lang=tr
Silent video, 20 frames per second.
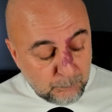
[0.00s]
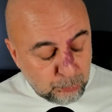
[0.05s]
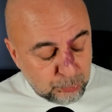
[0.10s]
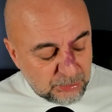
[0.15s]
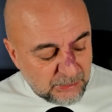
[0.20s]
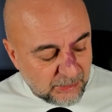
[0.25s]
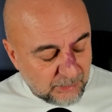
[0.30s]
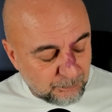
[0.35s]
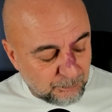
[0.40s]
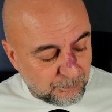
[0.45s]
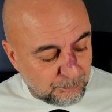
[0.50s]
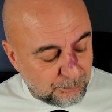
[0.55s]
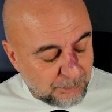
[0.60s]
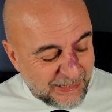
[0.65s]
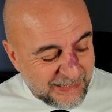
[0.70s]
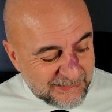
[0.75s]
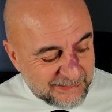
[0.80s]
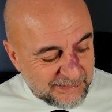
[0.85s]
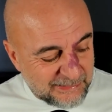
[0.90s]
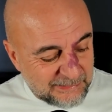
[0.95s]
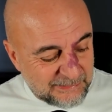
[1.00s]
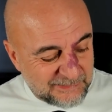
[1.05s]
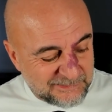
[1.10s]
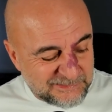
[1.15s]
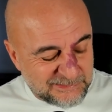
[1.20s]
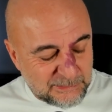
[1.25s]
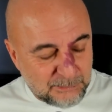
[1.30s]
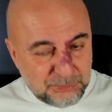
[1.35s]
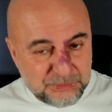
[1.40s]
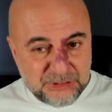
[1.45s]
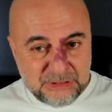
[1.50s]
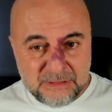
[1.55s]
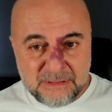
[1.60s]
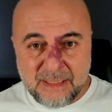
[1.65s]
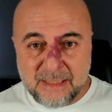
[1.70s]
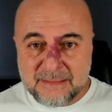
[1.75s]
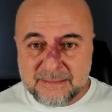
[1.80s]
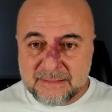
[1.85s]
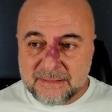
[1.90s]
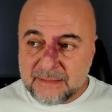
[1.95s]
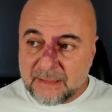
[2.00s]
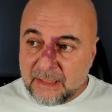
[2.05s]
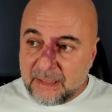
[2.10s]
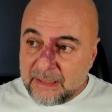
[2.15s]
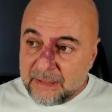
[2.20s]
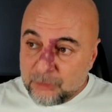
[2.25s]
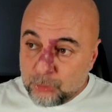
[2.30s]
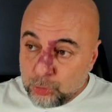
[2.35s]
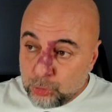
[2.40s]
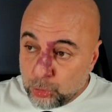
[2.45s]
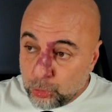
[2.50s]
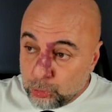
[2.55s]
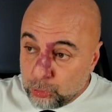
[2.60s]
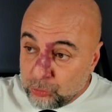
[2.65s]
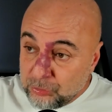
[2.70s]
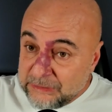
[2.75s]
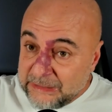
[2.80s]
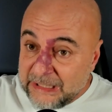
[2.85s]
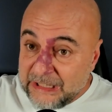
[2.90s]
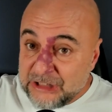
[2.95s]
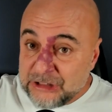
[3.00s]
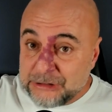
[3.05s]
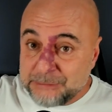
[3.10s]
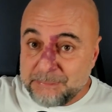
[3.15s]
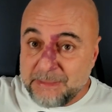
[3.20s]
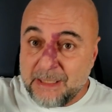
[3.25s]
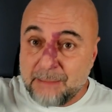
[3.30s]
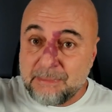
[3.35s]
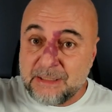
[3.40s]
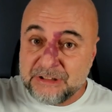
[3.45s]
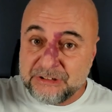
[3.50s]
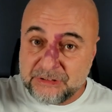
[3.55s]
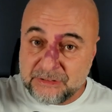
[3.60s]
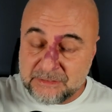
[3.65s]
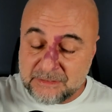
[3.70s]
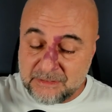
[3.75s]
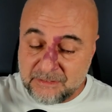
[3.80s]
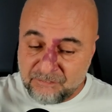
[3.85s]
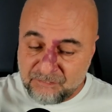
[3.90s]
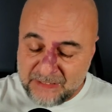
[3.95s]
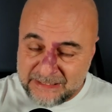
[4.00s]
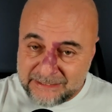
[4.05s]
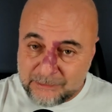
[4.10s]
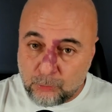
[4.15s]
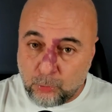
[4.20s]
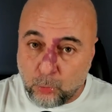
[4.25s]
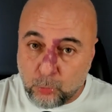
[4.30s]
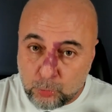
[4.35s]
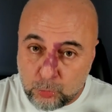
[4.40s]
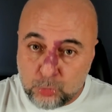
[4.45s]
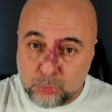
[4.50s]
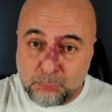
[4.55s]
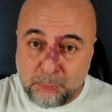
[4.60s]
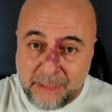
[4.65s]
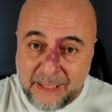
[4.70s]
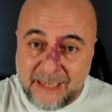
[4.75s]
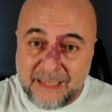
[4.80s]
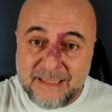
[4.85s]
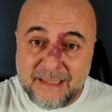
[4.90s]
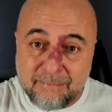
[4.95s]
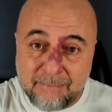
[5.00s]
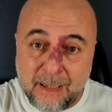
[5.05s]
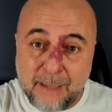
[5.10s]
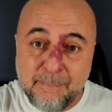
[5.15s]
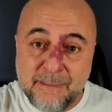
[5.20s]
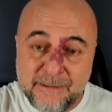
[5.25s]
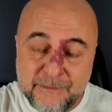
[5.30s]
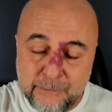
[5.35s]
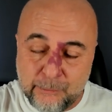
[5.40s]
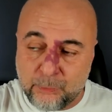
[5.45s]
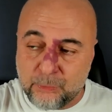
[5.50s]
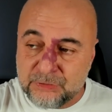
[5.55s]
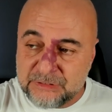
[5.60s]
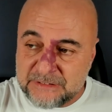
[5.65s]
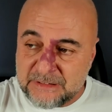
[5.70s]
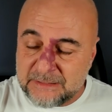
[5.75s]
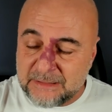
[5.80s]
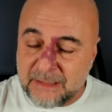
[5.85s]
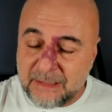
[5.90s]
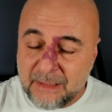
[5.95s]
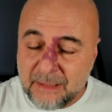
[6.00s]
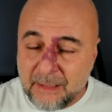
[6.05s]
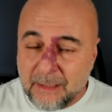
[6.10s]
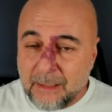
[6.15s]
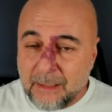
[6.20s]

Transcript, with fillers: Bu da belki yatırımcının artık yönün değişmeye başladığını Fed korkutmaya devam ediyor olsa da